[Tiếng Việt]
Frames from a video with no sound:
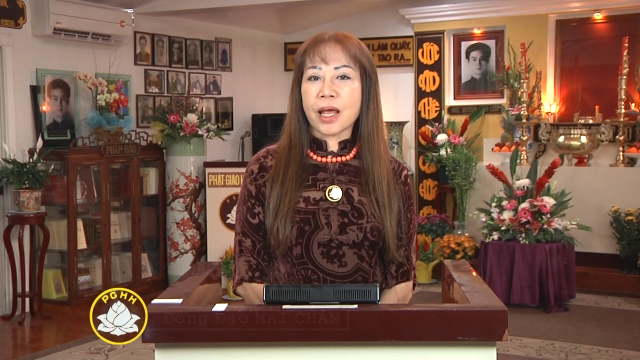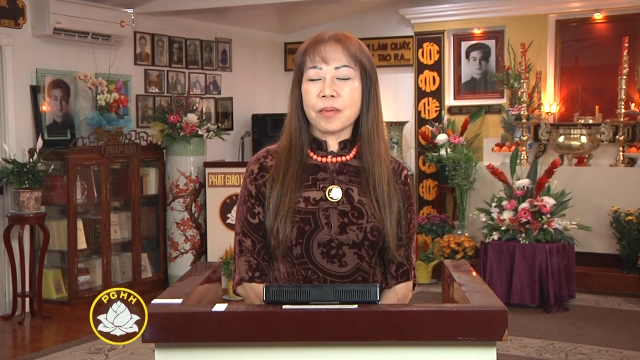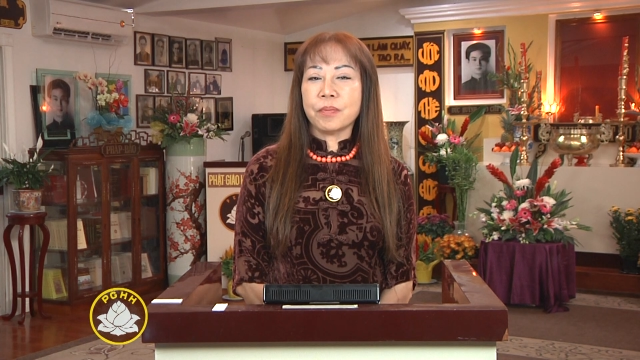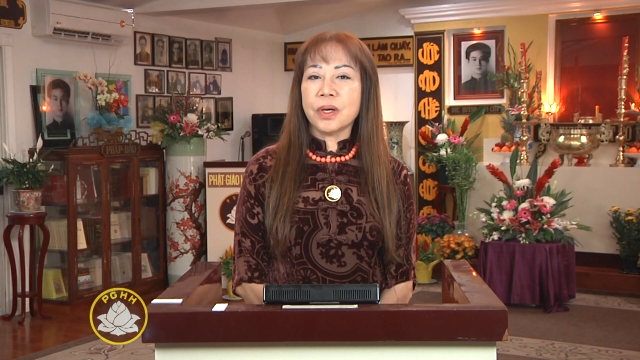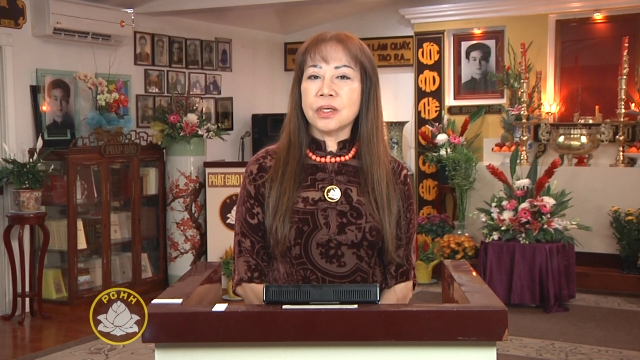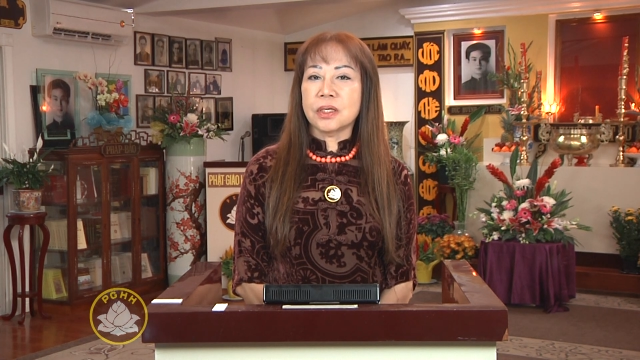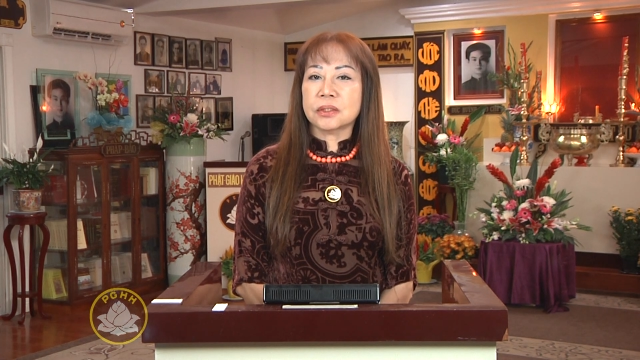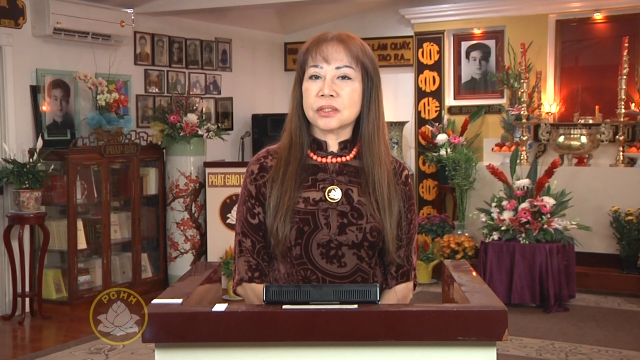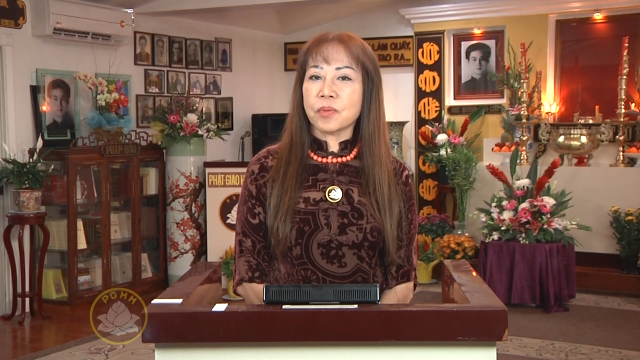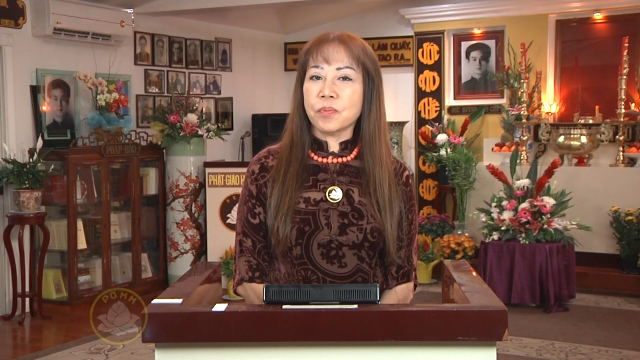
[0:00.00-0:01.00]
nam mới
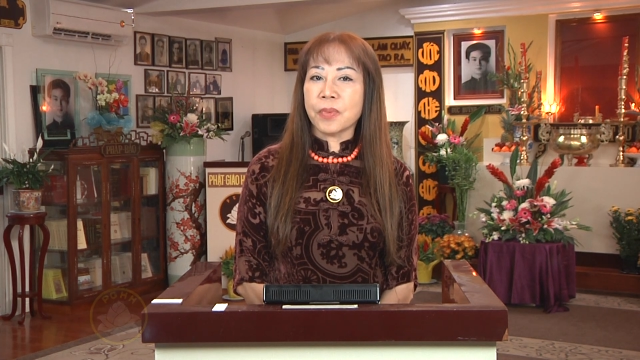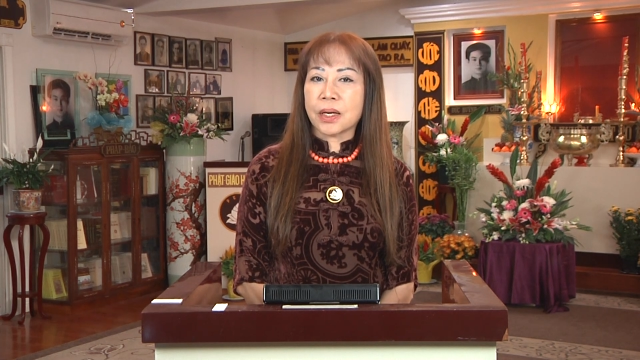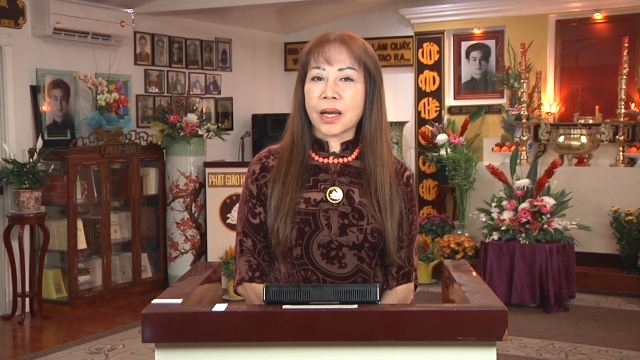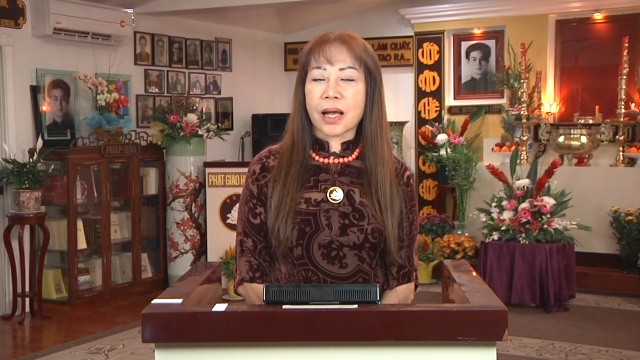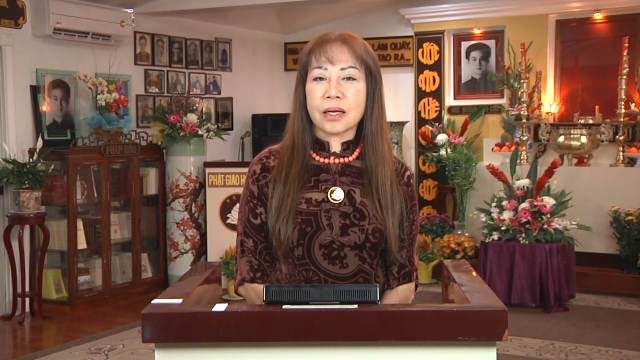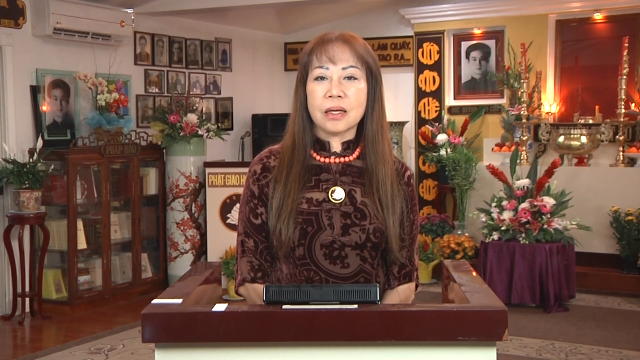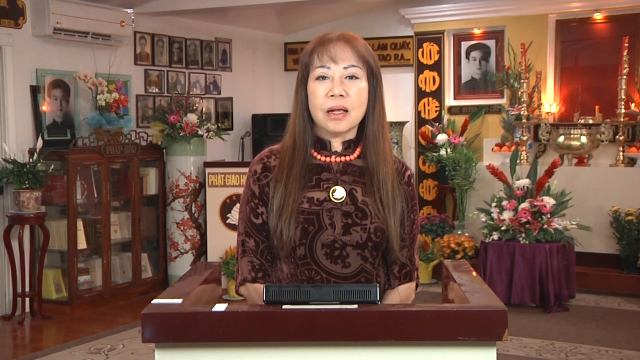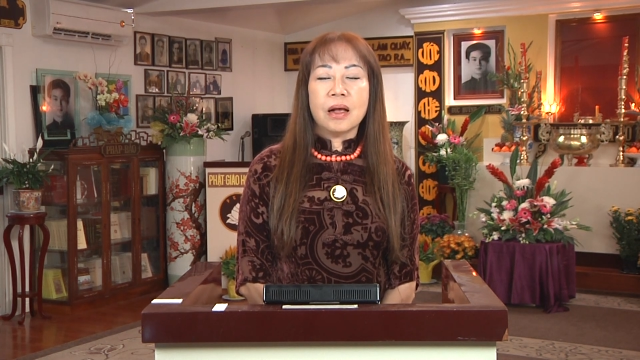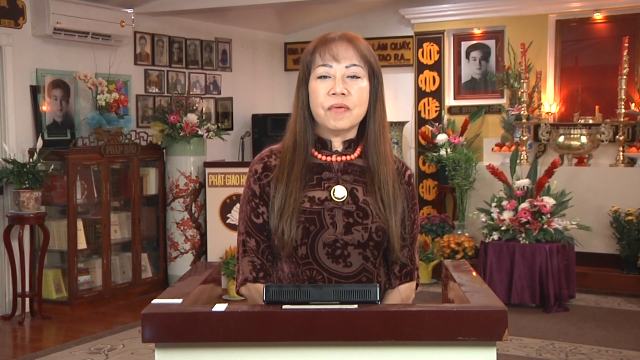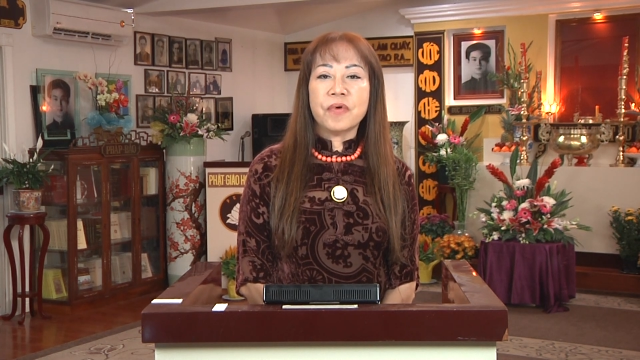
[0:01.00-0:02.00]
được sống bình đẳng
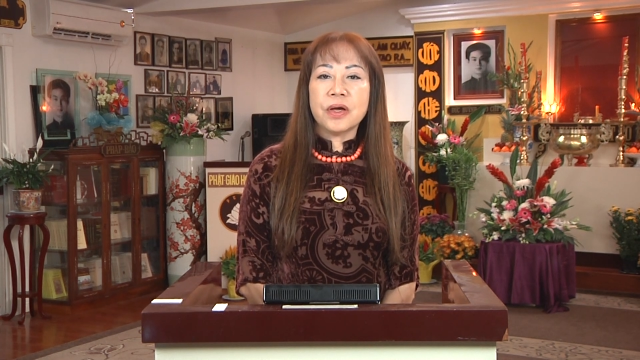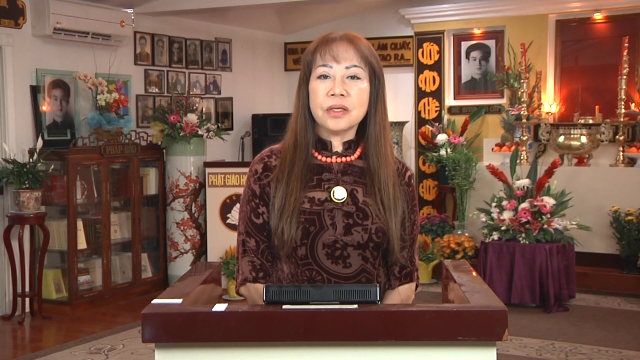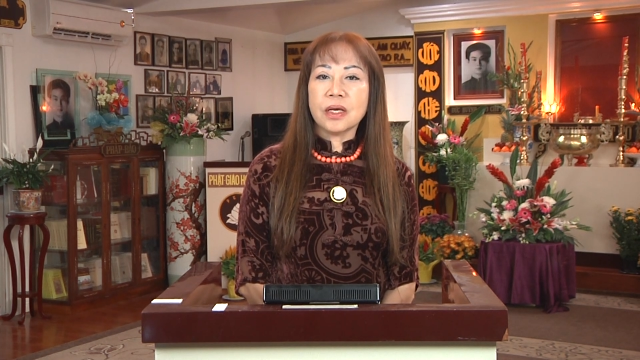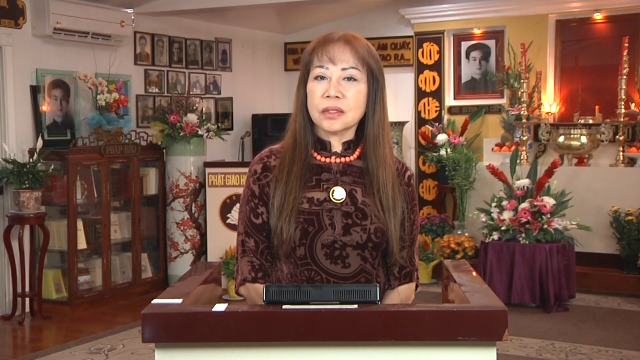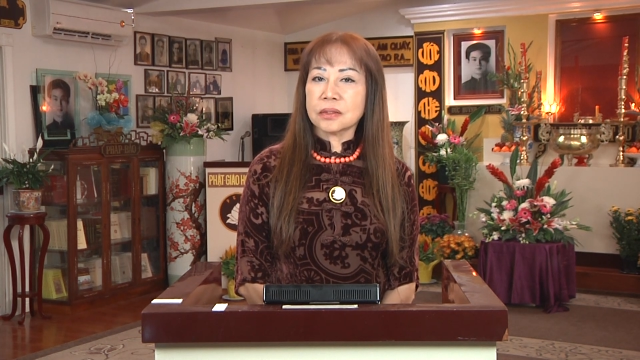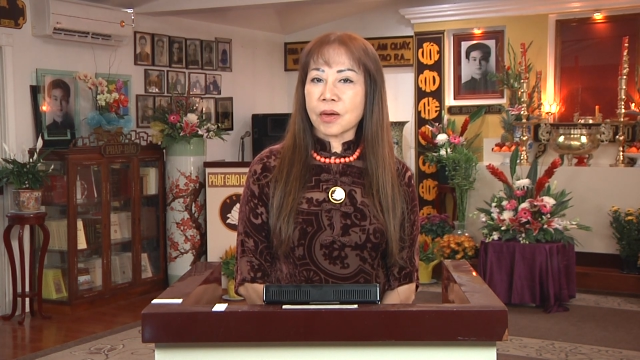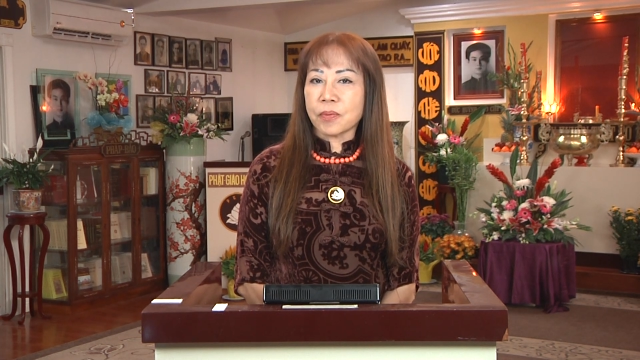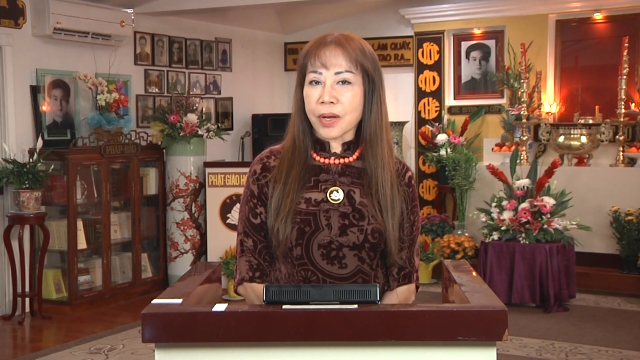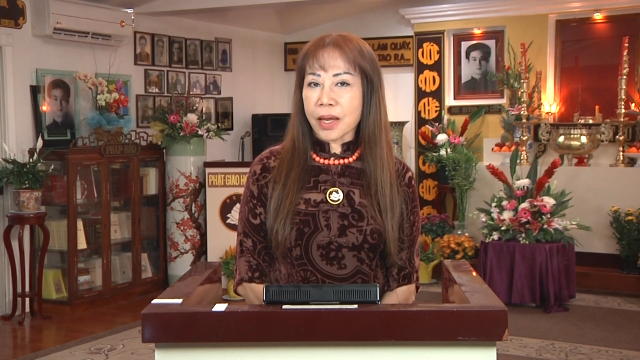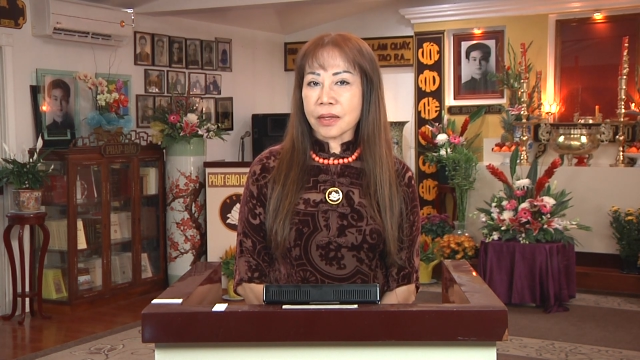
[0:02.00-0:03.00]
với dân
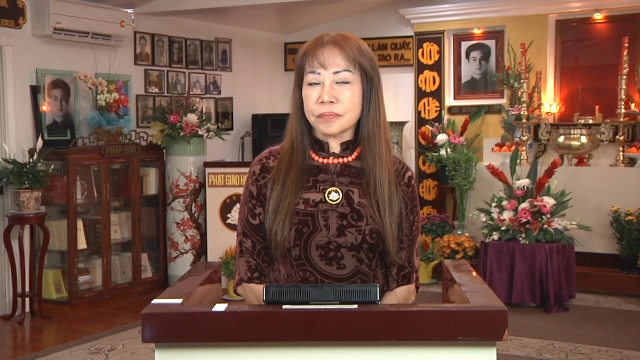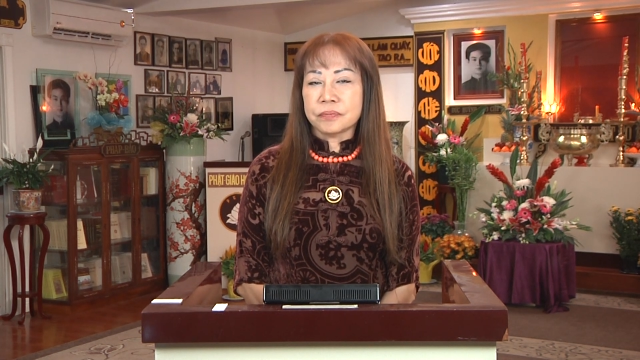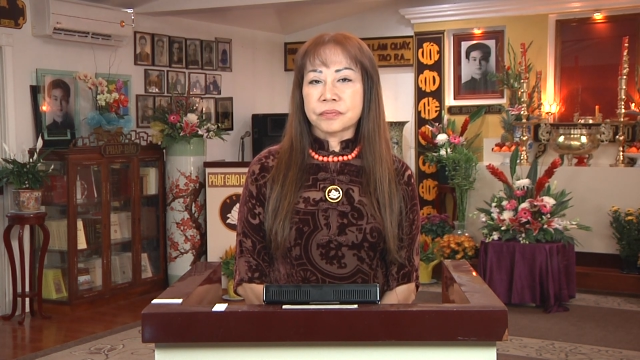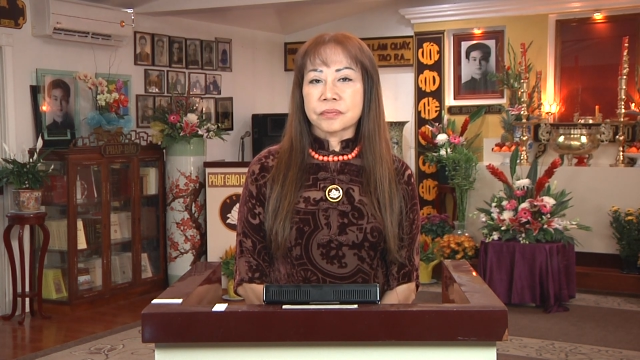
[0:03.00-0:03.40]
tộc khác